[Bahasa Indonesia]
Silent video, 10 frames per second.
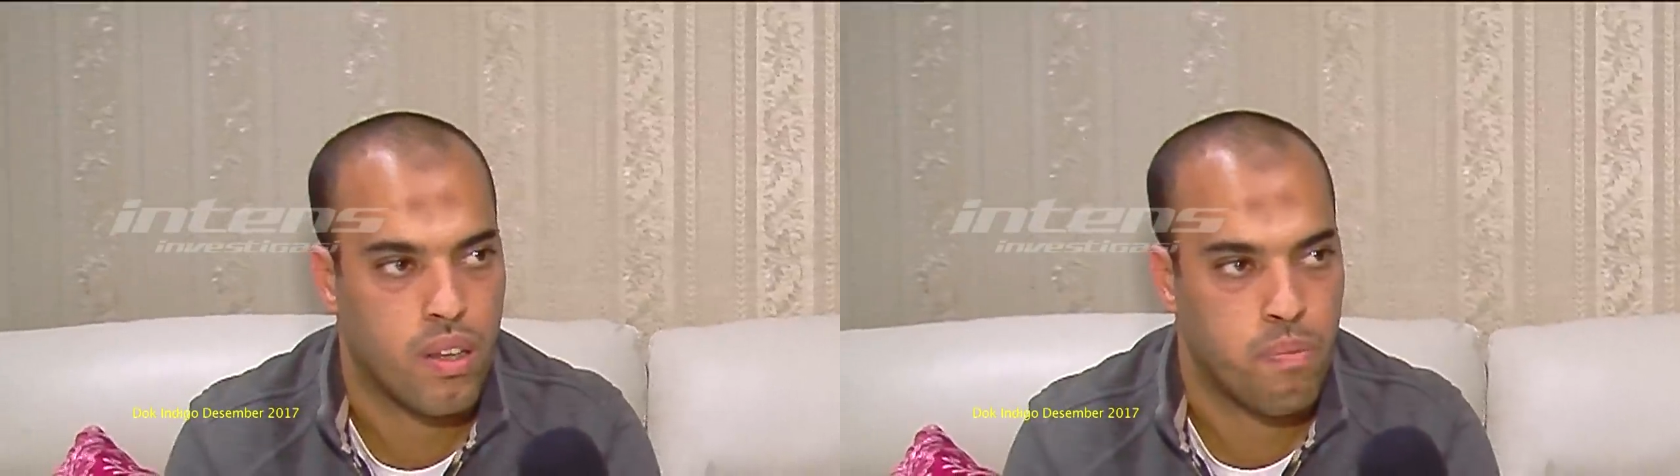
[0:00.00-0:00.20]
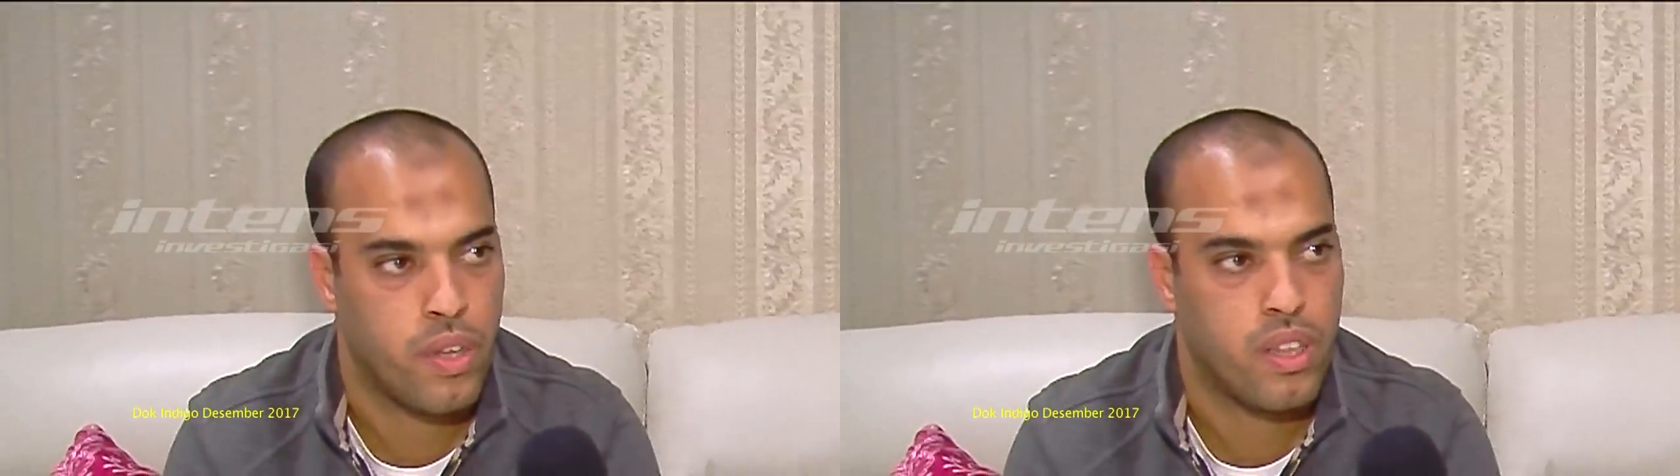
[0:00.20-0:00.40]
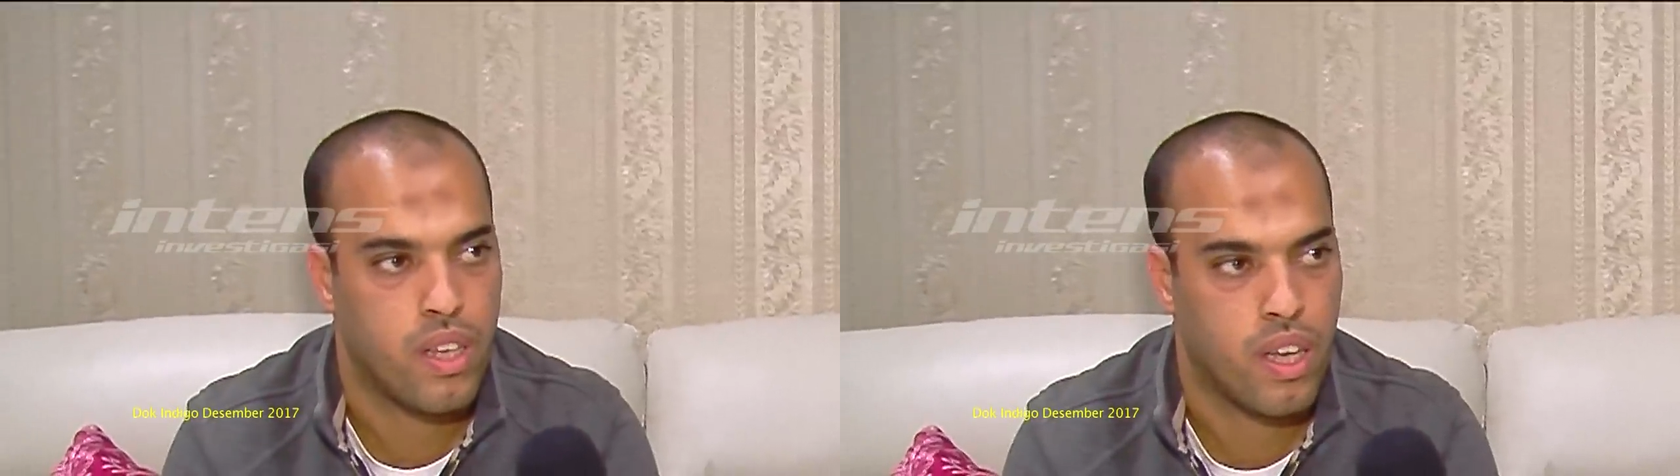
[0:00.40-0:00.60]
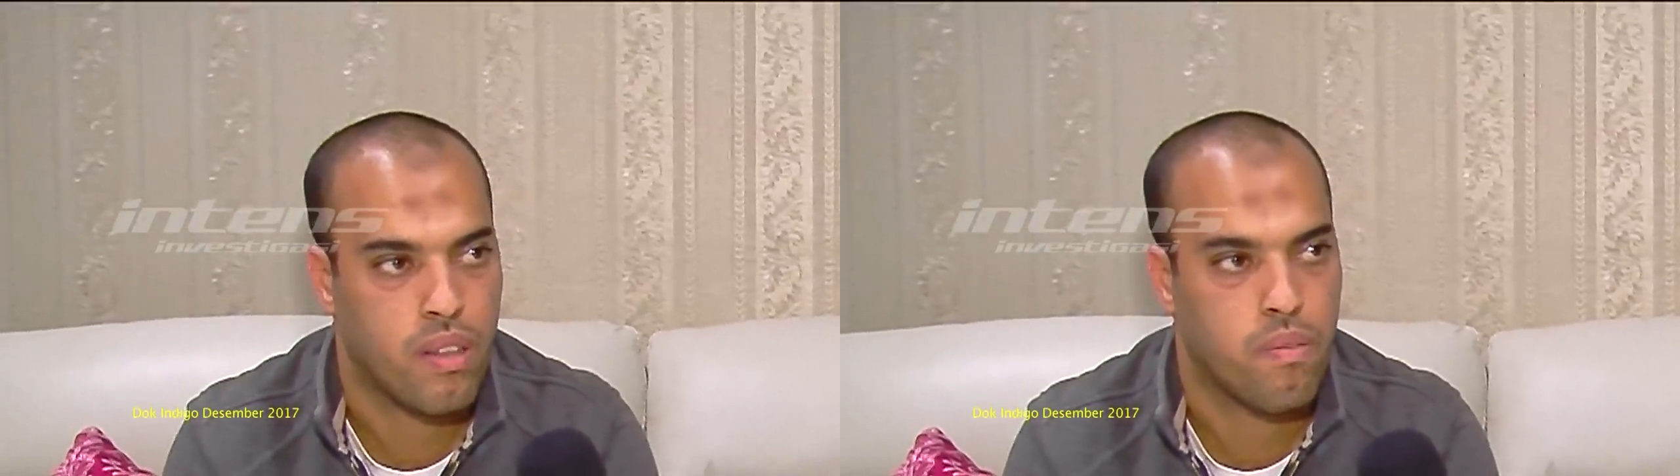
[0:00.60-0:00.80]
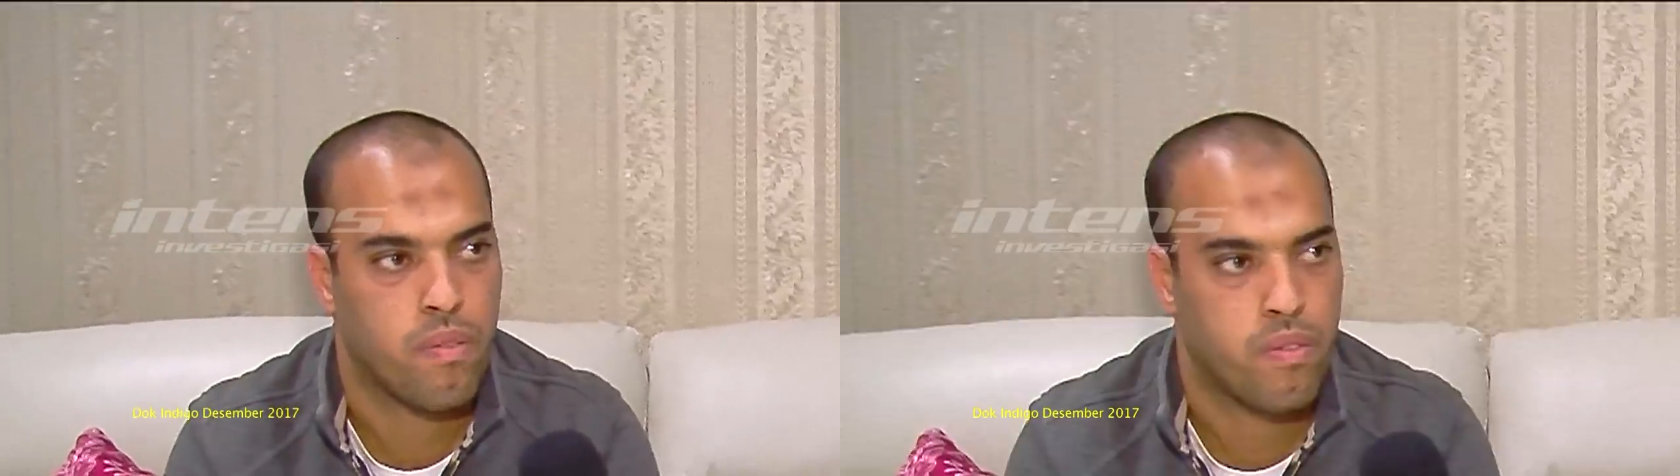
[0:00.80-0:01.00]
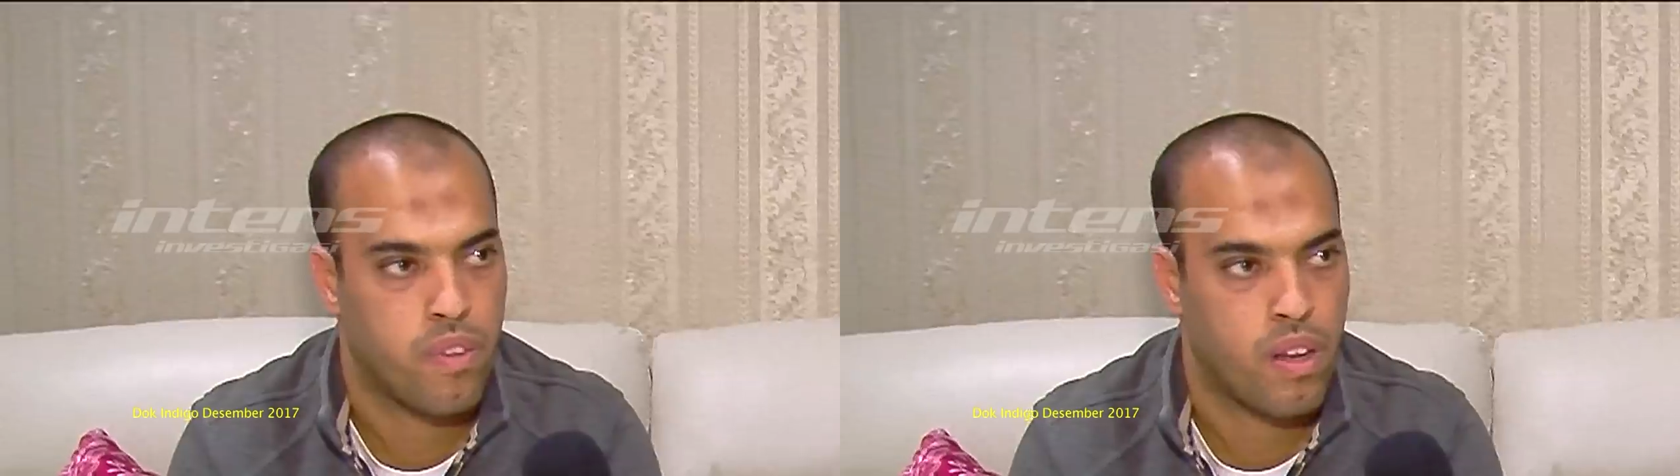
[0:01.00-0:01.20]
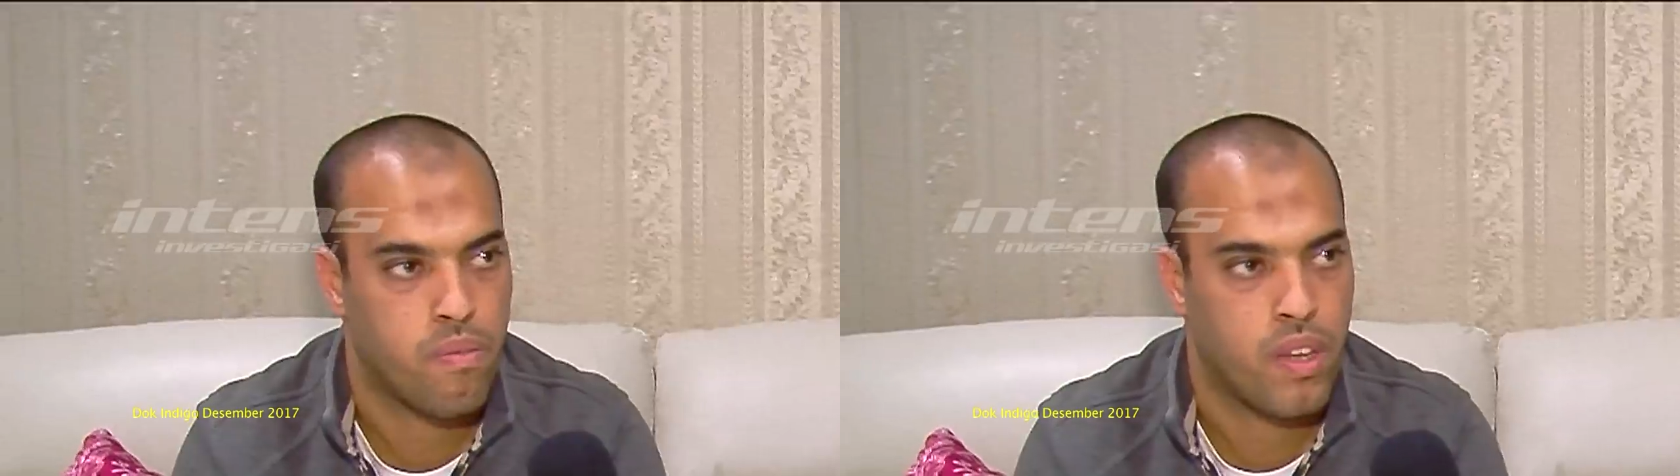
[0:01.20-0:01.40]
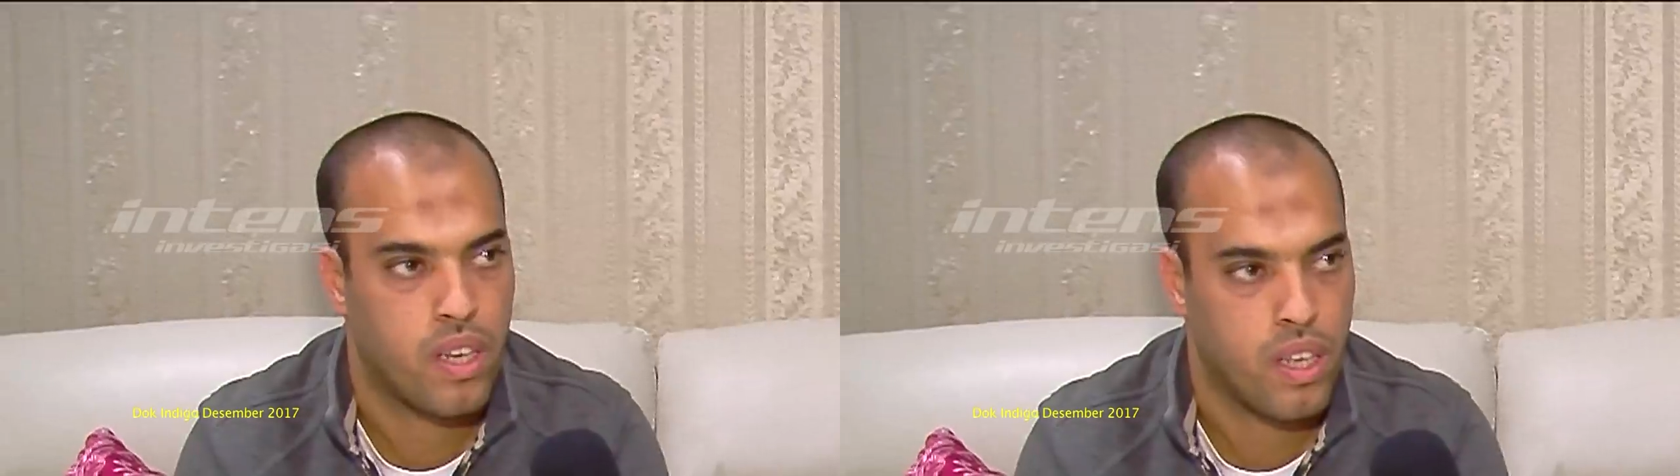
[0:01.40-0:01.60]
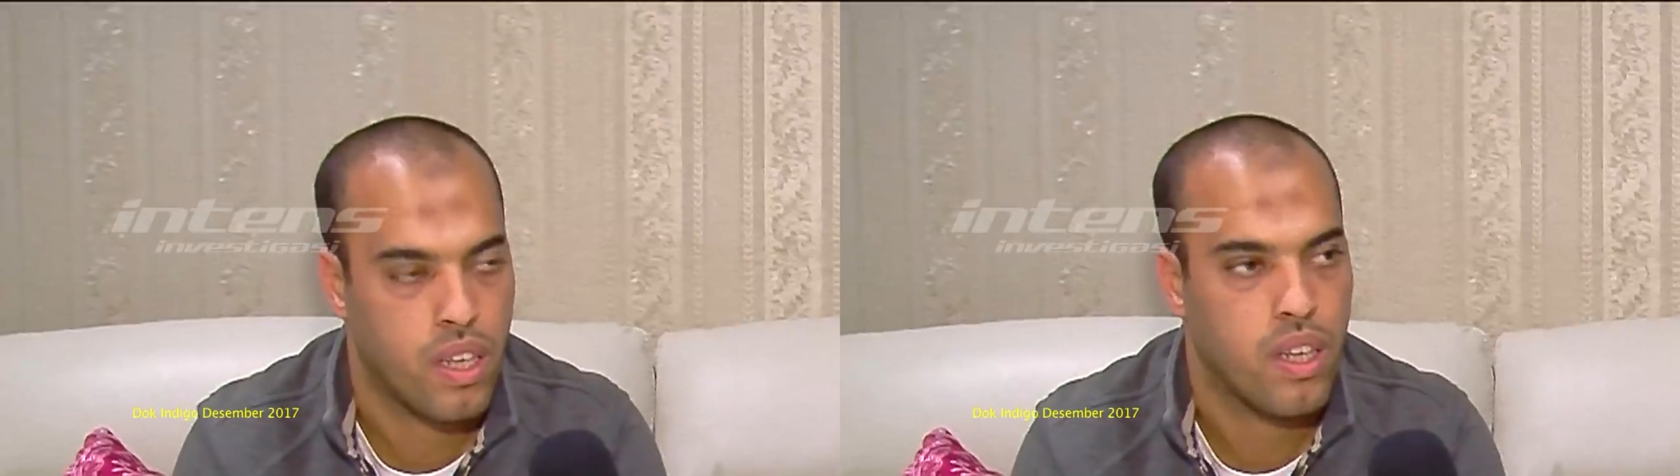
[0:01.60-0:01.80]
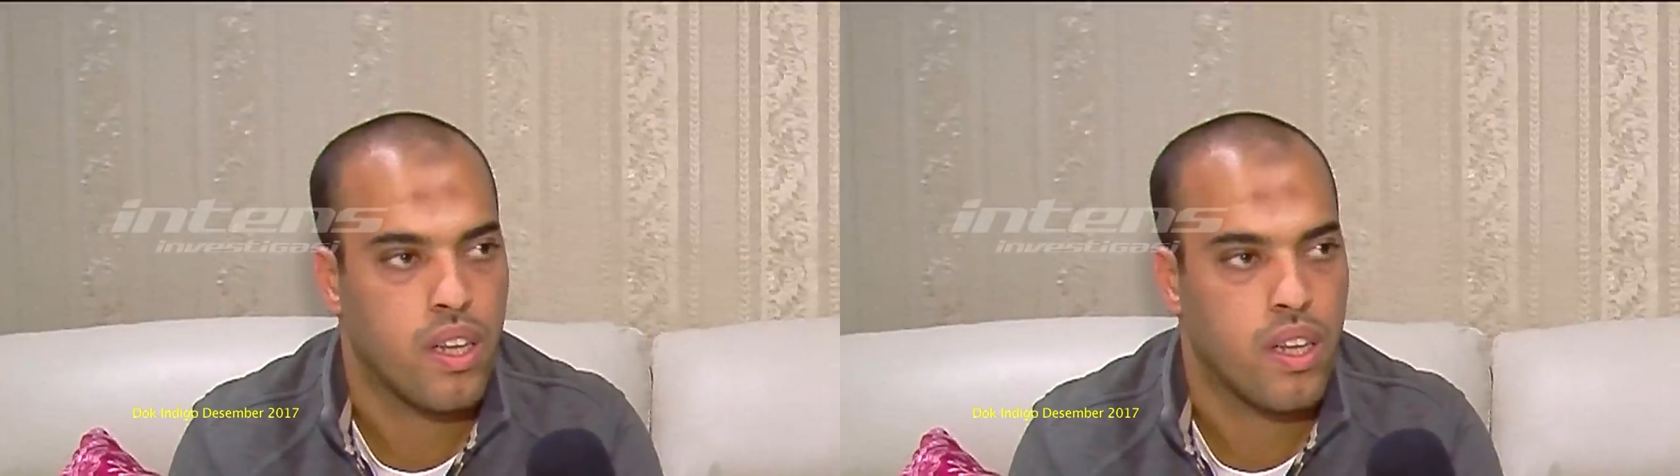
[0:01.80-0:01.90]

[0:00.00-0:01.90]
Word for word: media film ini